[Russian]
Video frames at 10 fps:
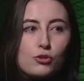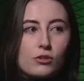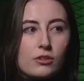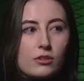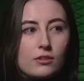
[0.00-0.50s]

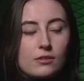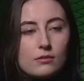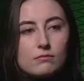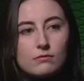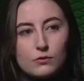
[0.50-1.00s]

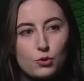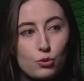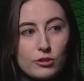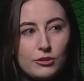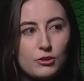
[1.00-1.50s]
что
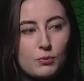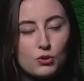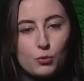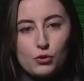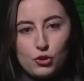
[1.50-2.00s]
взрослый дееспособный